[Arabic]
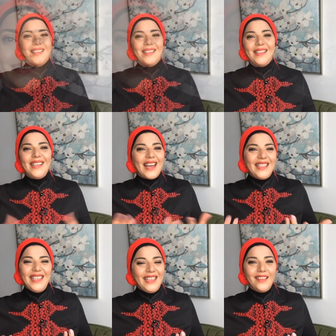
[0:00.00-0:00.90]

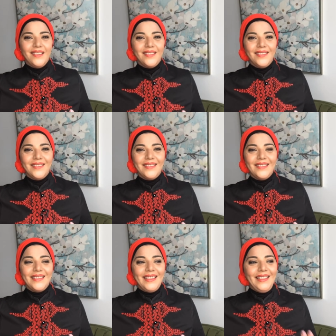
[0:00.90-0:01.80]
يعني ايه
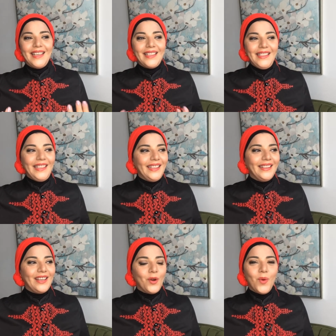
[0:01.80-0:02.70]
يعني ايه
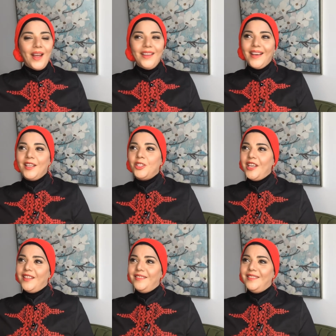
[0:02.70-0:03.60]
هو انا
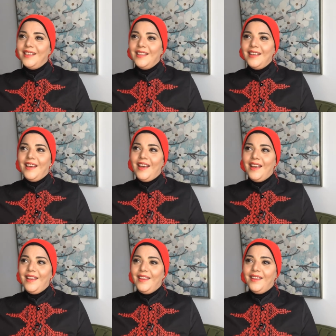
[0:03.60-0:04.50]
عشان
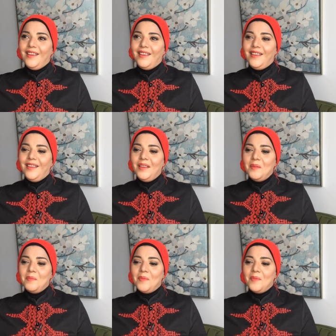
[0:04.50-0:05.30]
آه، آه،